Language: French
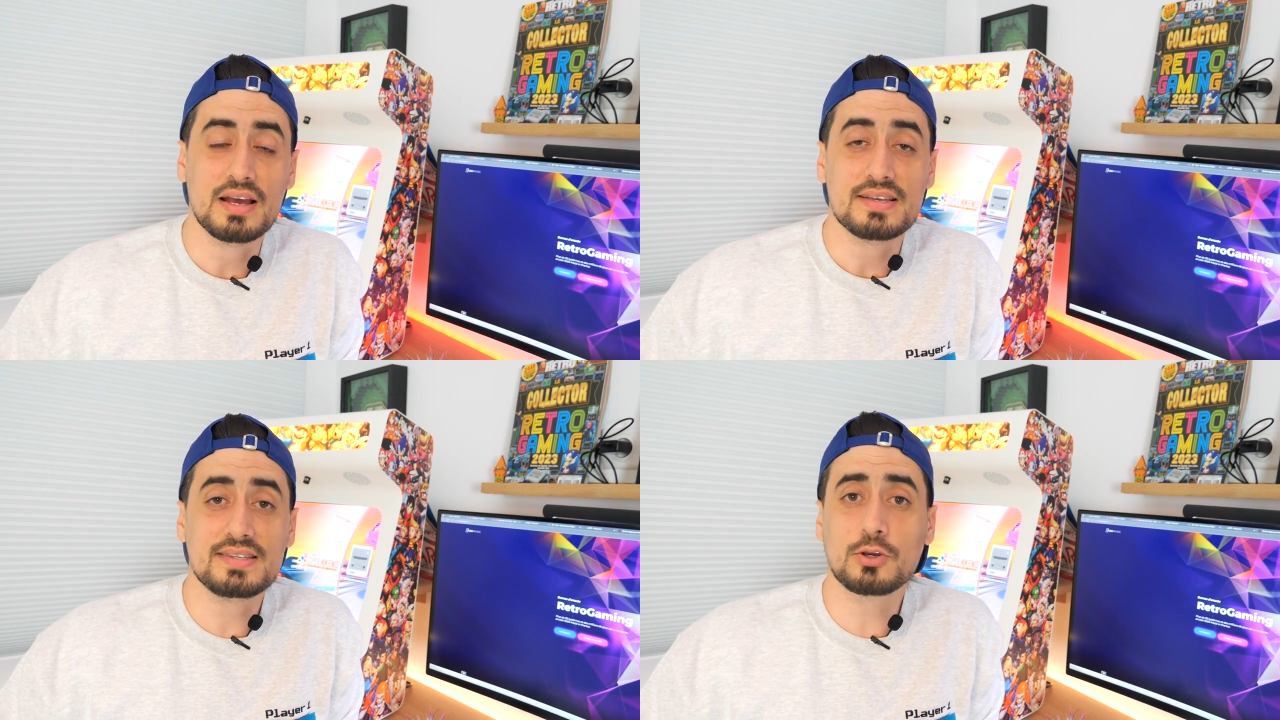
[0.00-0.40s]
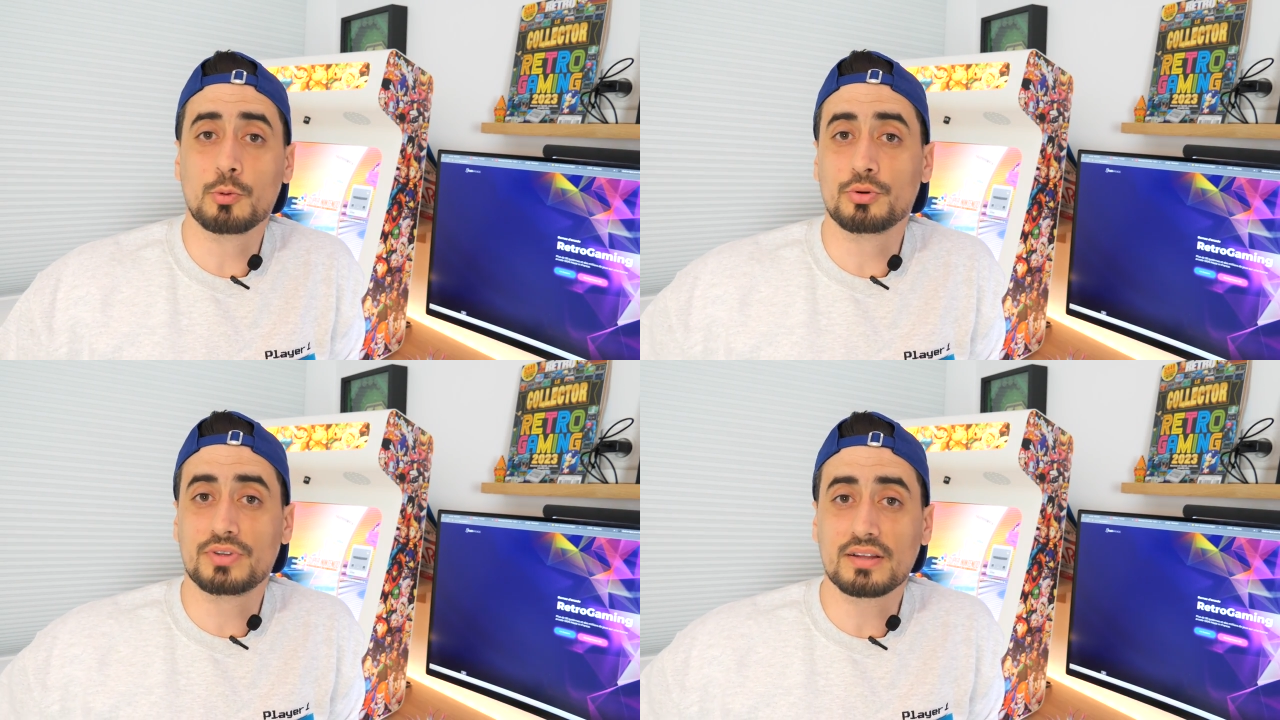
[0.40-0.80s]
c'est que
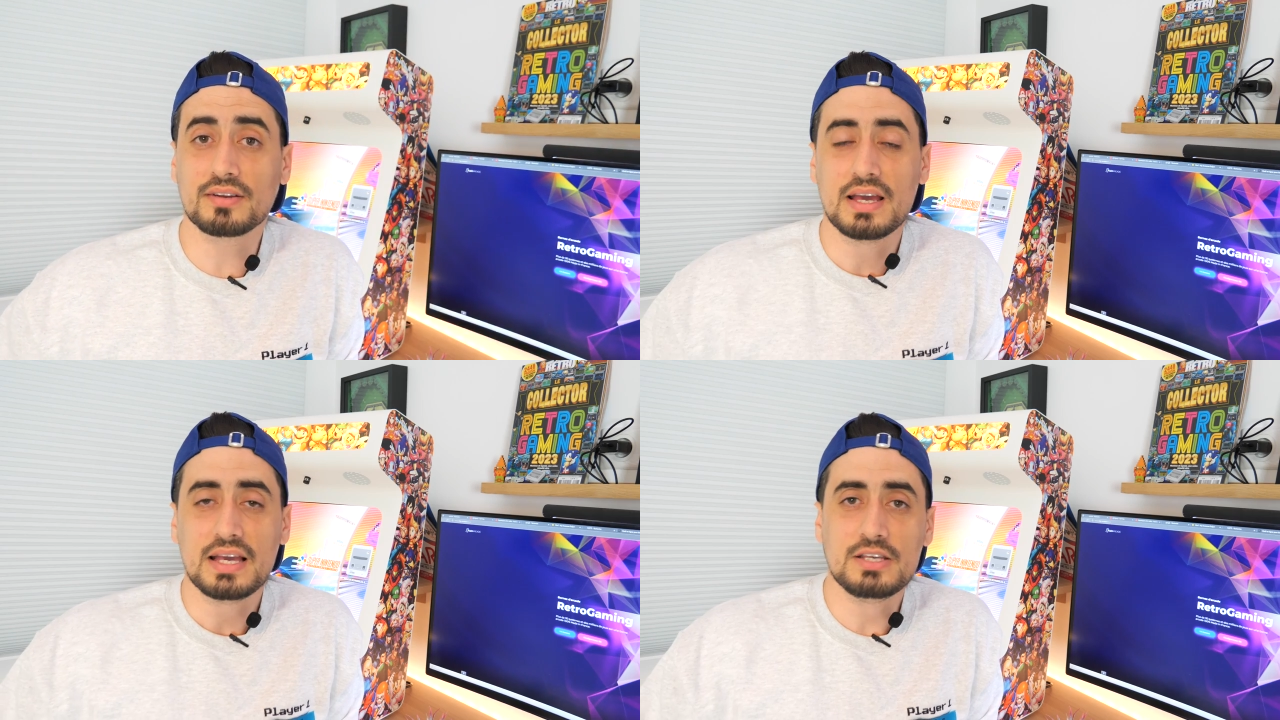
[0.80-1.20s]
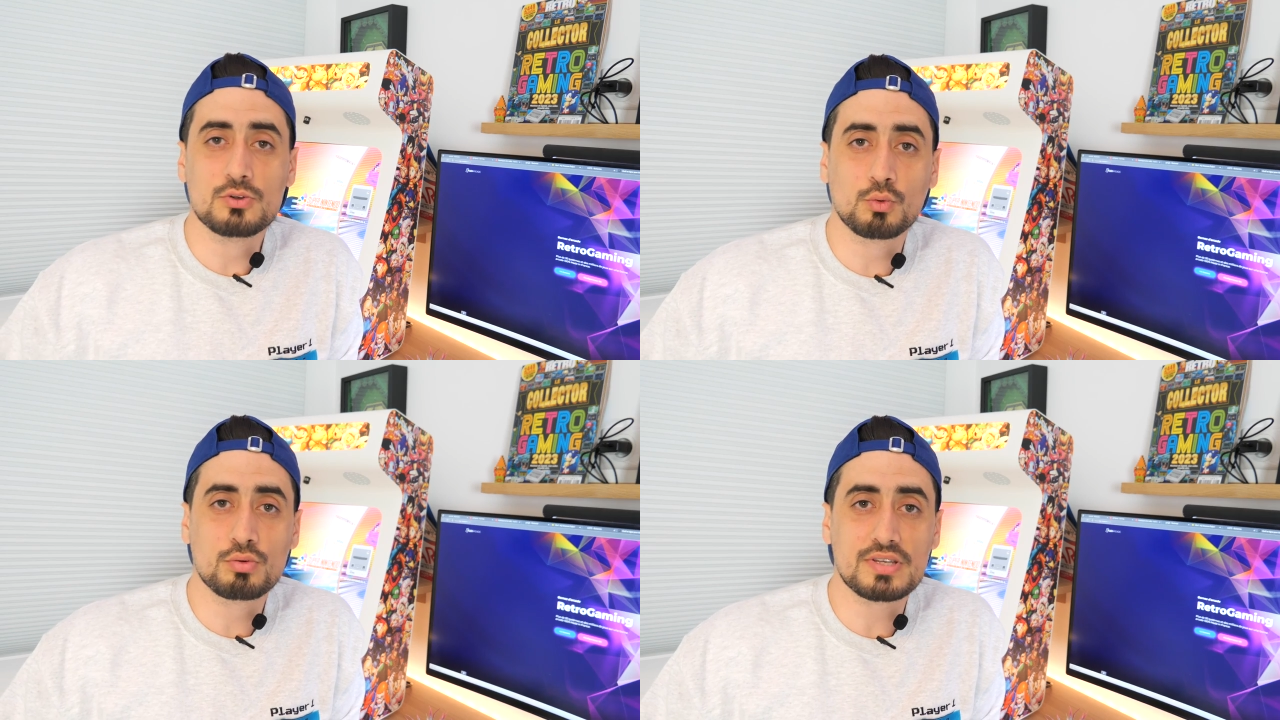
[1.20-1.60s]
peut-être
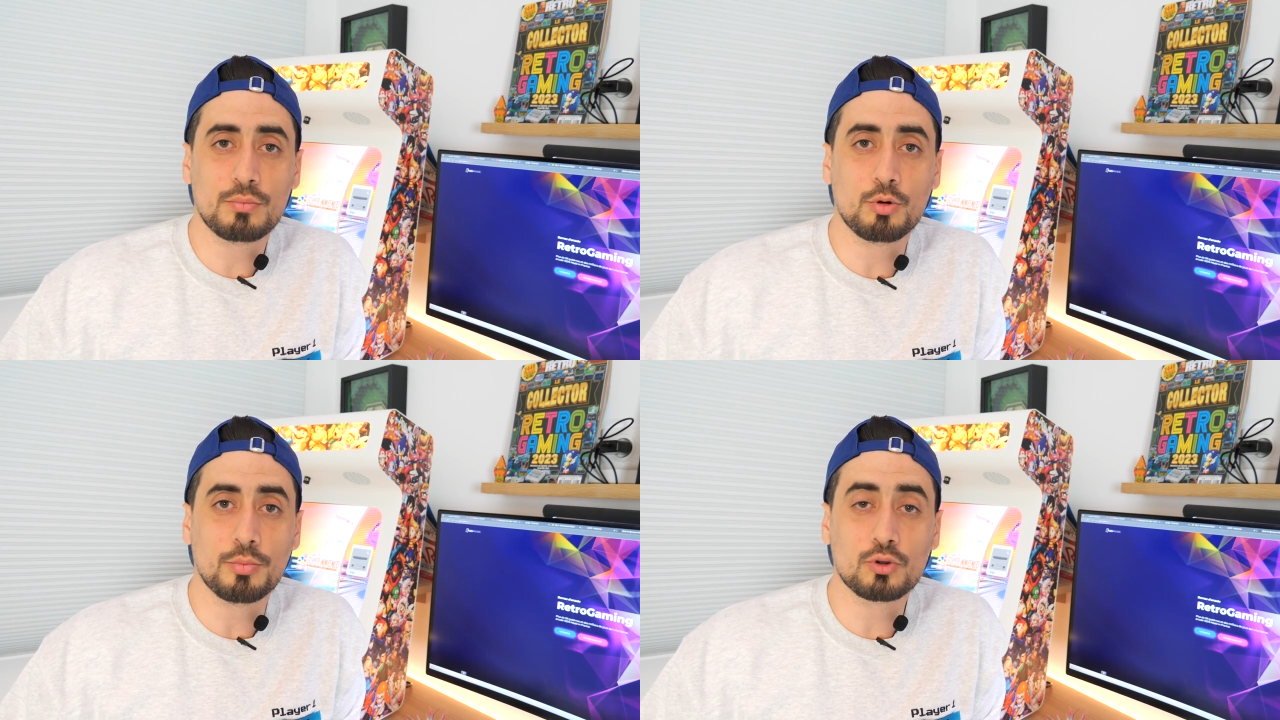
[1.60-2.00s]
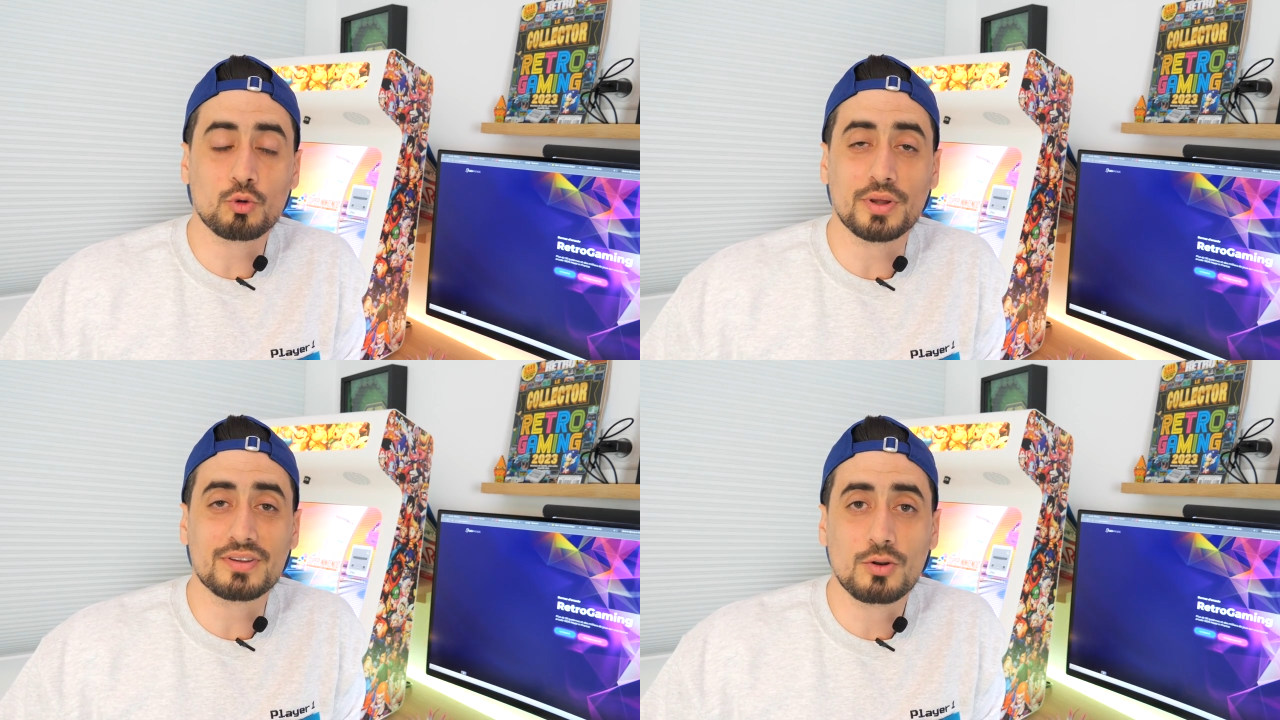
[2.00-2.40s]
ils ont tout simplement
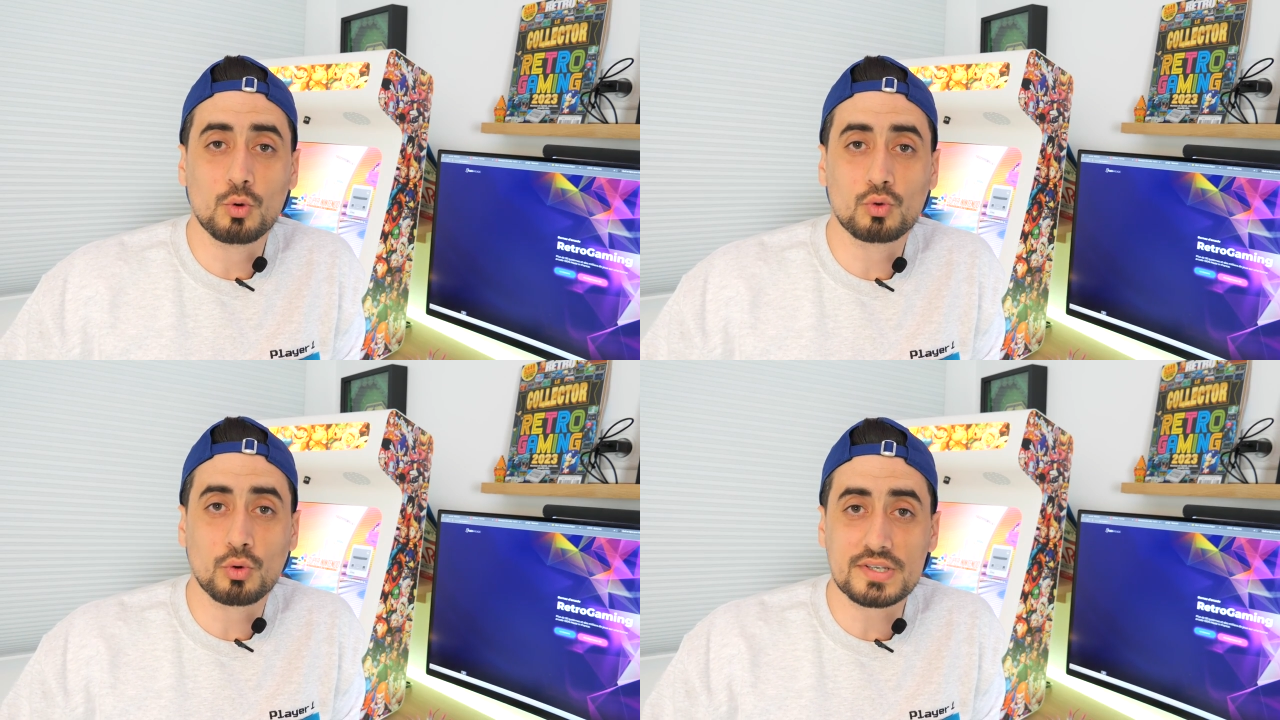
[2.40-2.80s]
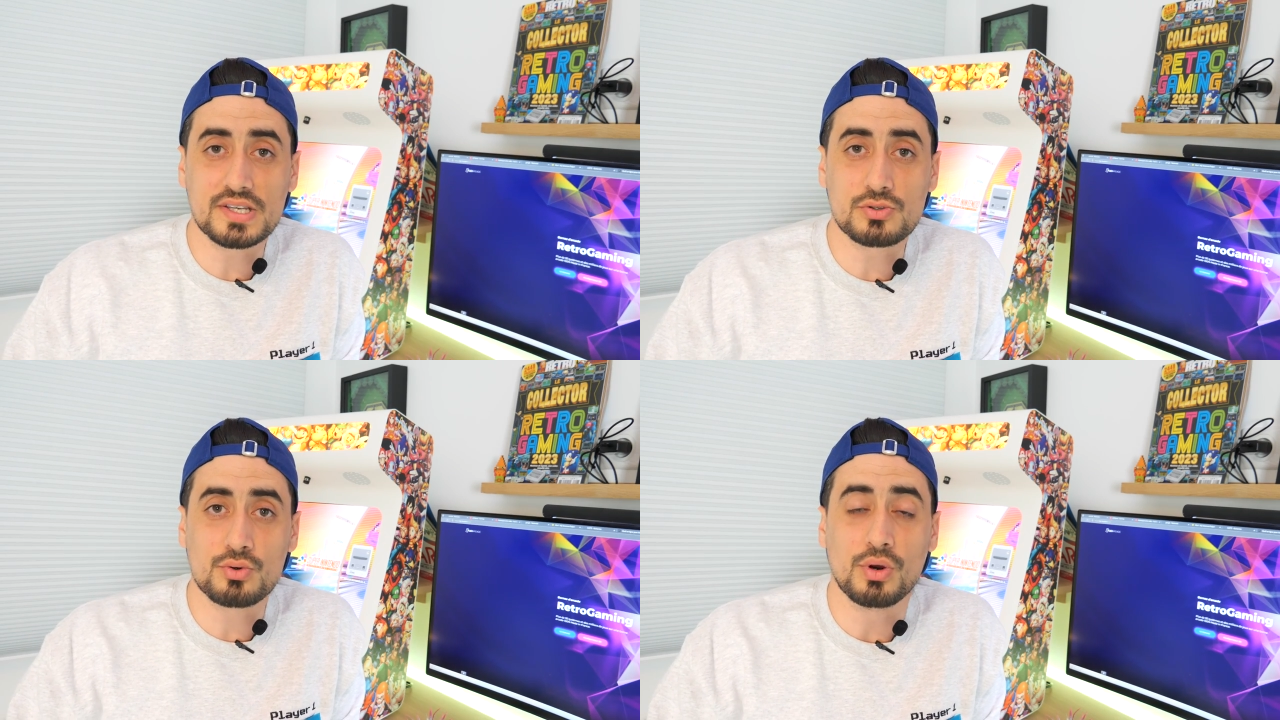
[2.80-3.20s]
demandé
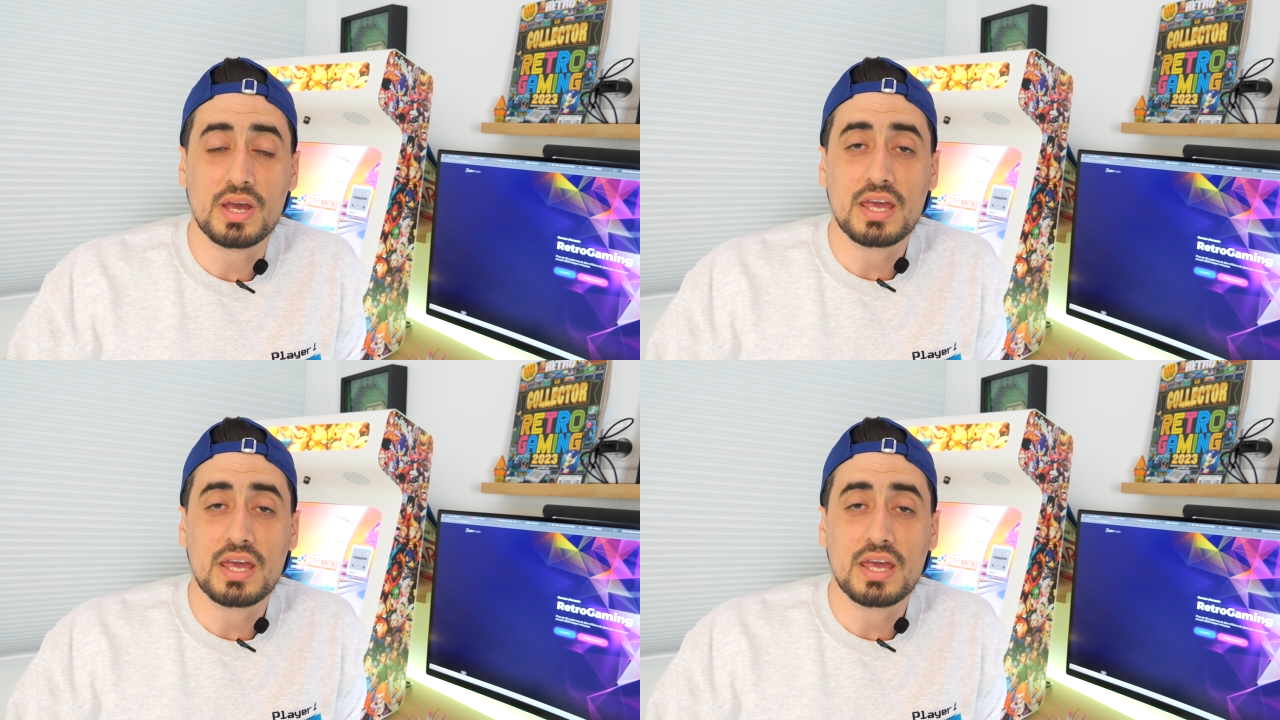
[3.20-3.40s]
l'autorisation.